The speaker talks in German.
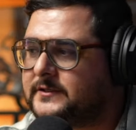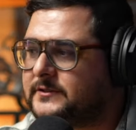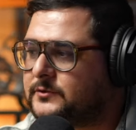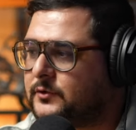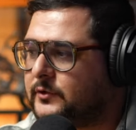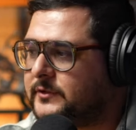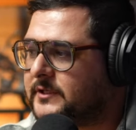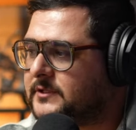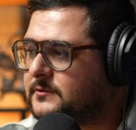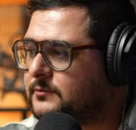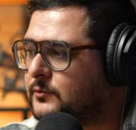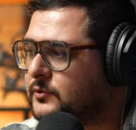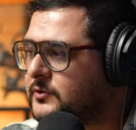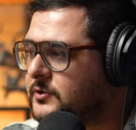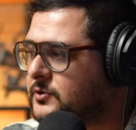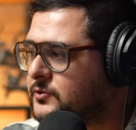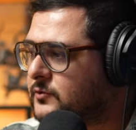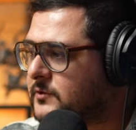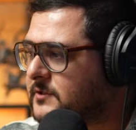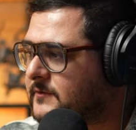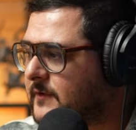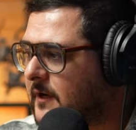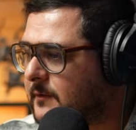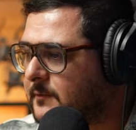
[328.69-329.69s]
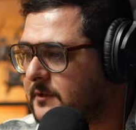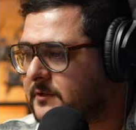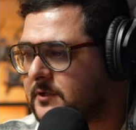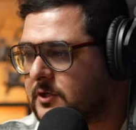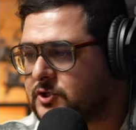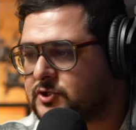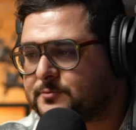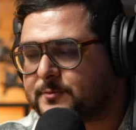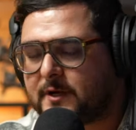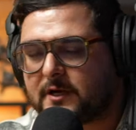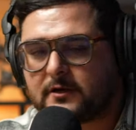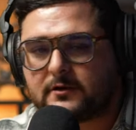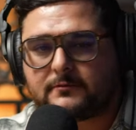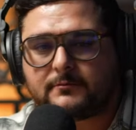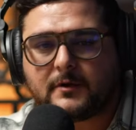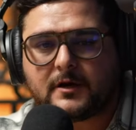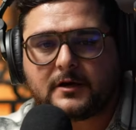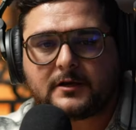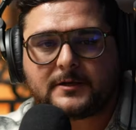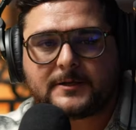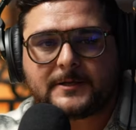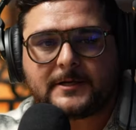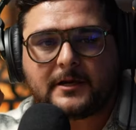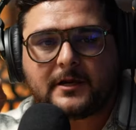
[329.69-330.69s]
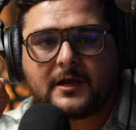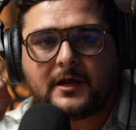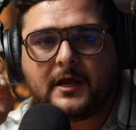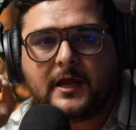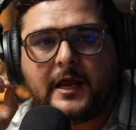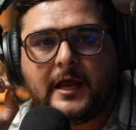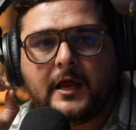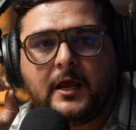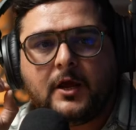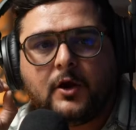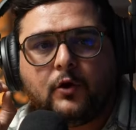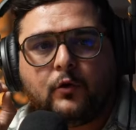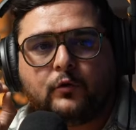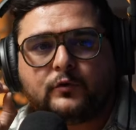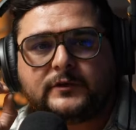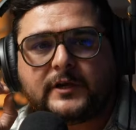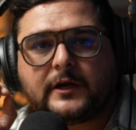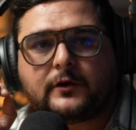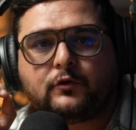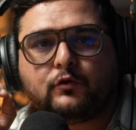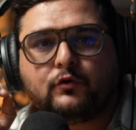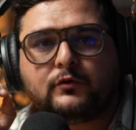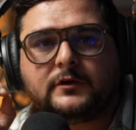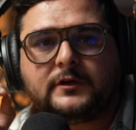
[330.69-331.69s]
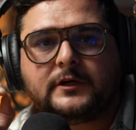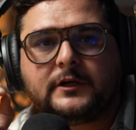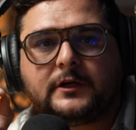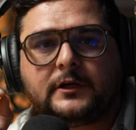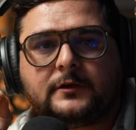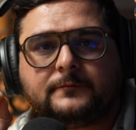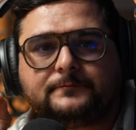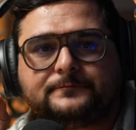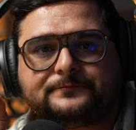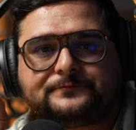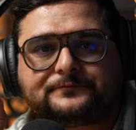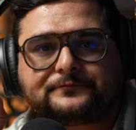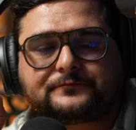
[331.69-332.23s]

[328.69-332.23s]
So, jetzt muss ich nur zwei Meter Sperre machen und der Kunde